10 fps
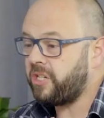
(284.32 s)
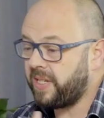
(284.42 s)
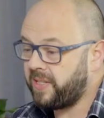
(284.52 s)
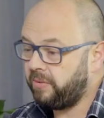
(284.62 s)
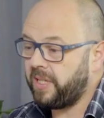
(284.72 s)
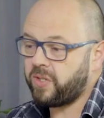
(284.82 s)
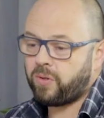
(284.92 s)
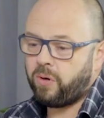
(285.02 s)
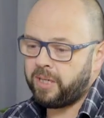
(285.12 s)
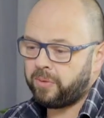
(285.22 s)
gestão da
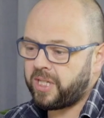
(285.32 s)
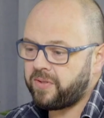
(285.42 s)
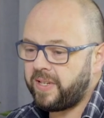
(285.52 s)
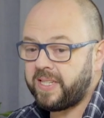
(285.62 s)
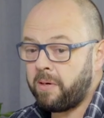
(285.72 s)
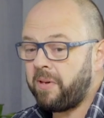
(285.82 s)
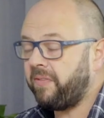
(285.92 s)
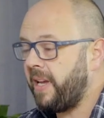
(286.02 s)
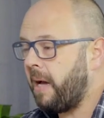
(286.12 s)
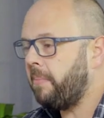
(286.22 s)
escola, muitas vezes é uma
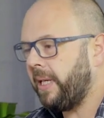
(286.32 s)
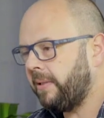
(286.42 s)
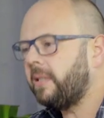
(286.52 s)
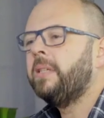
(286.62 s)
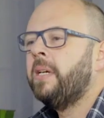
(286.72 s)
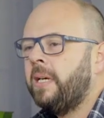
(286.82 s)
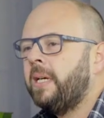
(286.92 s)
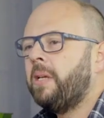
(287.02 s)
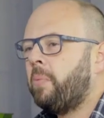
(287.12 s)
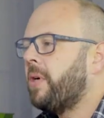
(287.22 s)
ferramenta
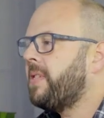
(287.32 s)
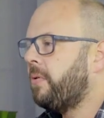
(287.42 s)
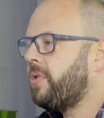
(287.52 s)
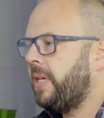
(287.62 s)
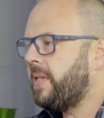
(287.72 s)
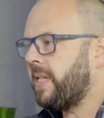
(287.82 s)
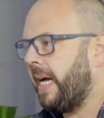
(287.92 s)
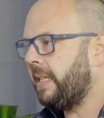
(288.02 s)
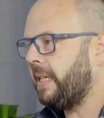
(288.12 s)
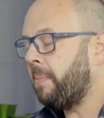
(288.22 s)
que pode ser
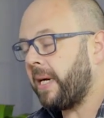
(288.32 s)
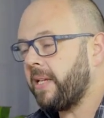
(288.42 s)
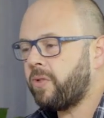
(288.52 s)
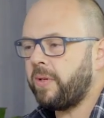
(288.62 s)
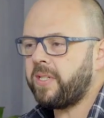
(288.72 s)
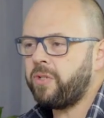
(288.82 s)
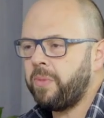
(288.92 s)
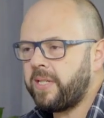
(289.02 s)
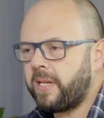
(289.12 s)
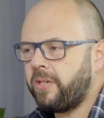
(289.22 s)
utilizada né, para questões
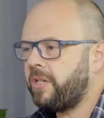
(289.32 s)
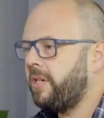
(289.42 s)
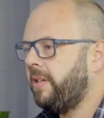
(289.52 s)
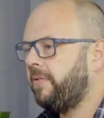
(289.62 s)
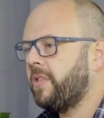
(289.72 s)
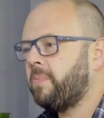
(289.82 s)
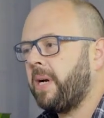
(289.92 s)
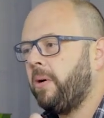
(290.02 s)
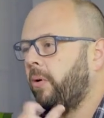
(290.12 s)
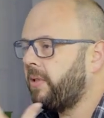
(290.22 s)
administrativas,
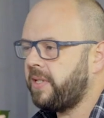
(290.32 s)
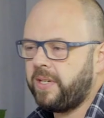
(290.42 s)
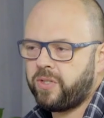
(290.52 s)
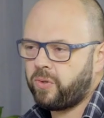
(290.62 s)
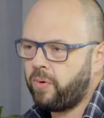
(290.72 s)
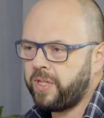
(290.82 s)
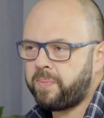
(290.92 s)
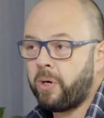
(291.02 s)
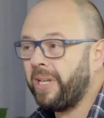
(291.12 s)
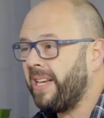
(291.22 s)
para outras questões,
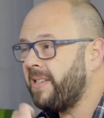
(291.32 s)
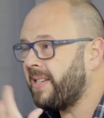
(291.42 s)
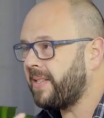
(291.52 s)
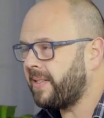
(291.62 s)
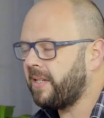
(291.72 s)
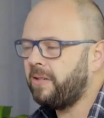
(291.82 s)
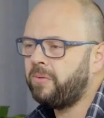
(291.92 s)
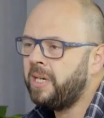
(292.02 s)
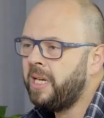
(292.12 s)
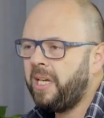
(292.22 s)
para
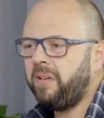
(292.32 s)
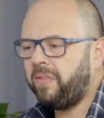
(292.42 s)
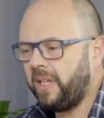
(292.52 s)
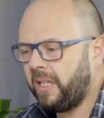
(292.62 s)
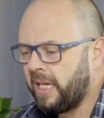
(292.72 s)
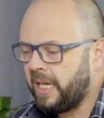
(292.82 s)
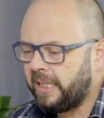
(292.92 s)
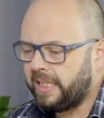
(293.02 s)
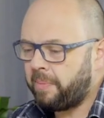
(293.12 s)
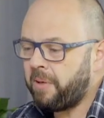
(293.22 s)
organização, enfim,
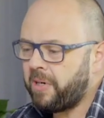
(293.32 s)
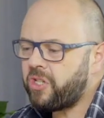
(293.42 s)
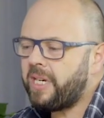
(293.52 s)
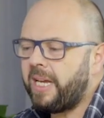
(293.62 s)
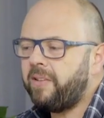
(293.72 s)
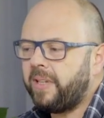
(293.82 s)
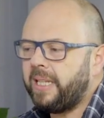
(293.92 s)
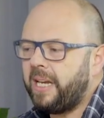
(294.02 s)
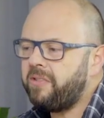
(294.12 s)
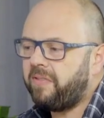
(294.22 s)
dá para imaginar, na
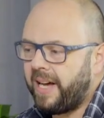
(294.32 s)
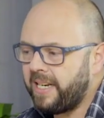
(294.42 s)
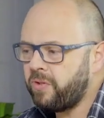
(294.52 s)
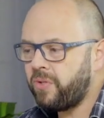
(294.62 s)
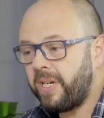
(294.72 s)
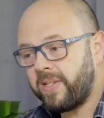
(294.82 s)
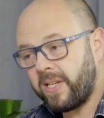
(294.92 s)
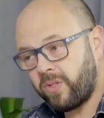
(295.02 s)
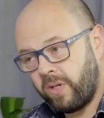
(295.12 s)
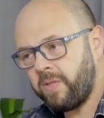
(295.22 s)
verdade, várias
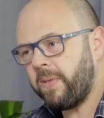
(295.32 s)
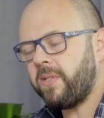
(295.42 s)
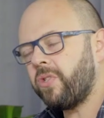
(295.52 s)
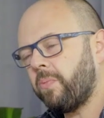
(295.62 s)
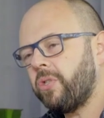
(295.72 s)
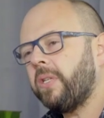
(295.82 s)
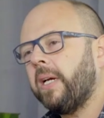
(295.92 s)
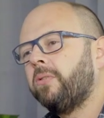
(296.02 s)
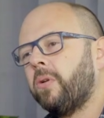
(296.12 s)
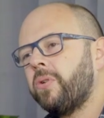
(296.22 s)
utilizações para esse tipo de
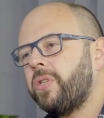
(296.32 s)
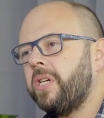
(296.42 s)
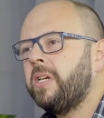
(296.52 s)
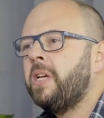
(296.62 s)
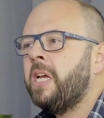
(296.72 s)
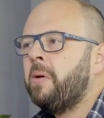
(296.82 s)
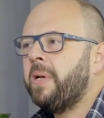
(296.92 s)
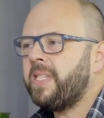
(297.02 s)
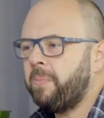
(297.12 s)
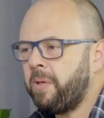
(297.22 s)
tecnologia,
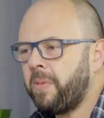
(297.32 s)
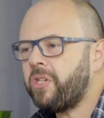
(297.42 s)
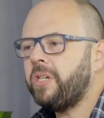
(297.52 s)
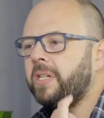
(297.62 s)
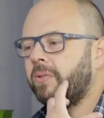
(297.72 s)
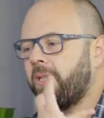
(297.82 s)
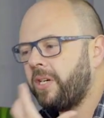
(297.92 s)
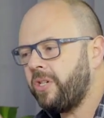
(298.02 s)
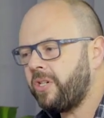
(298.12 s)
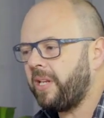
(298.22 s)
mas sempre imaginando que
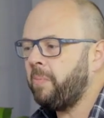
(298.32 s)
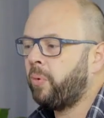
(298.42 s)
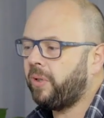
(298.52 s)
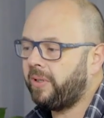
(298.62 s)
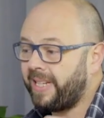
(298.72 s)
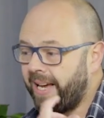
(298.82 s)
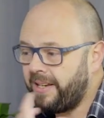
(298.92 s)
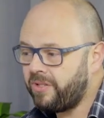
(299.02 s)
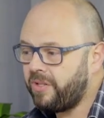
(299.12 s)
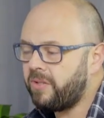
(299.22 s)
a gente tem por
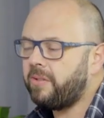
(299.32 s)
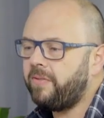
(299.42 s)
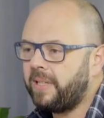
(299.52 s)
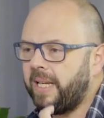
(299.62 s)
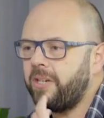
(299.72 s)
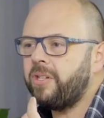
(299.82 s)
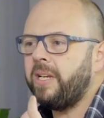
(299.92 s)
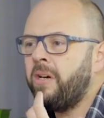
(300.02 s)
trás disso, na verdade, né,